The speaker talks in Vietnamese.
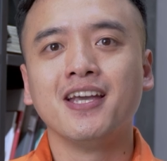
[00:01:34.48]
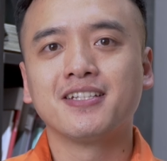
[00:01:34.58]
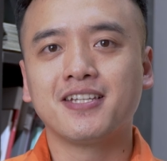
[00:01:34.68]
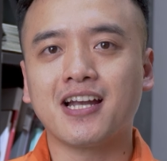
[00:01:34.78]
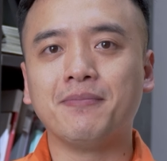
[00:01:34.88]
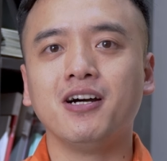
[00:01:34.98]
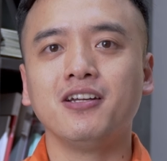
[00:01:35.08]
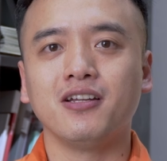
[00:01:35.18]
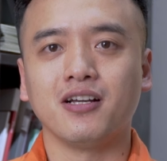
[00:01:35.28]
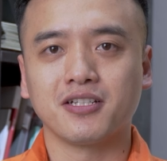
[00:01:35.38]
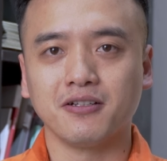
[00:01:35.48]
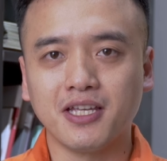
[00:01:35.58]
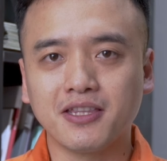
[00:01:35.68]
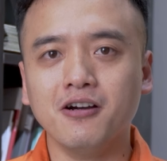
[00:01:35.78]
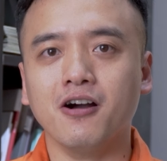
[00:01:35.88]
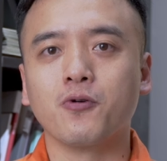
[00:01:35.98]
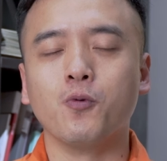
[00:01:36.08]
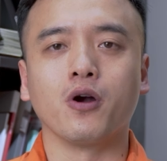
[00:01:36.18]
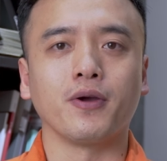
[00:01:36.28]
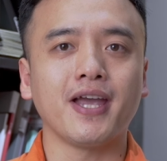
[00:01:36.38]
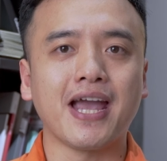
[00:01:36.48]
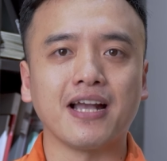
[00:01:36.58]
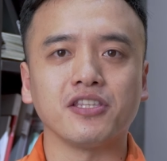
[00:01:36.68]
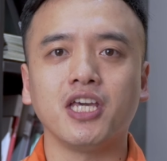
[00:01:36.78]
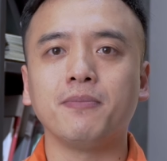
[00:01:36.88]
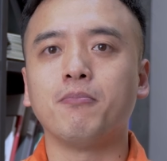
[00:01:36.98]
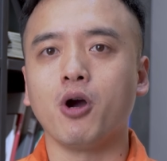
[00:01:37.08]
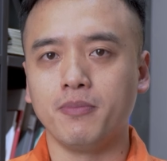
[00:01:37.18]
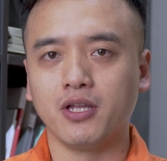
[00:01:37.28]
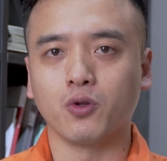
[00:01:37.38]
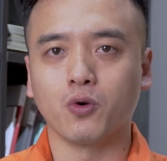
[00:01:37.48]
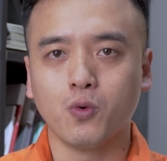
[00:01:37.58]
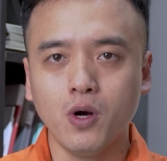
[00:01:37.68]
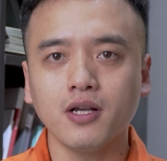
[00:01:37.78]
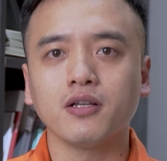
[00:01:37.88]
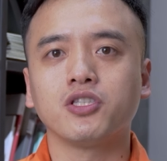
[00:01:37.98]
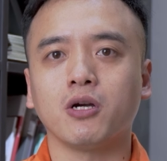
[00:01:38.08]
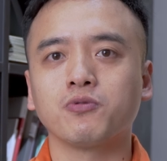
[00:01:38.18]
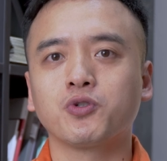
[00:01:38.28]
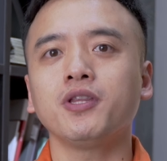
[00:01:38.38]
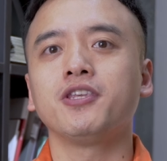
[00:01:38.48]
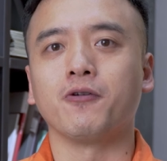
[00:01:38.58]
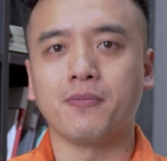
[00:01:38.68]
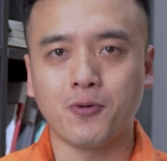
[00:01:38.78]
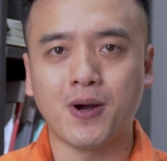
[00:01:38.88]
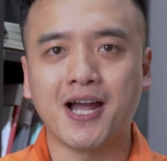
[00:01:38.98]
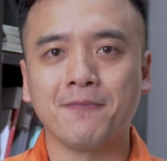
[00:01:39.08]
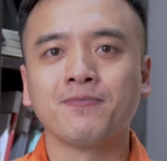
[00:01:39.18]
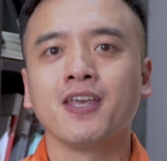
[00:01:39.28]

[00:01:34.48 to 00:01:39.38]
Xin cảm ơn sự tin tưởng của quý khách hàng trên mọi miền Tổ quốc trong suốt nhiều năm qua.